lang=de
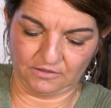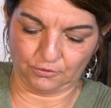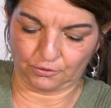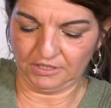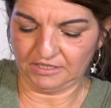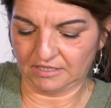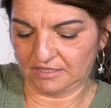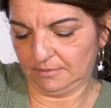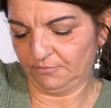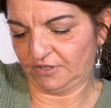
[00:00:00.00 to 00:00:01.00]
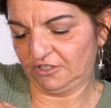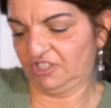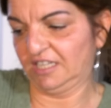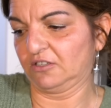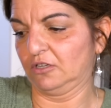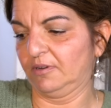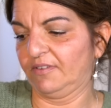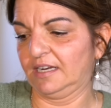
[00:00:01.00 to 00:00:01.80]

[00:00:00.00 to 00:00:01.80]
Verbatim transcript: ein Kräutercreme frisch hergenommen.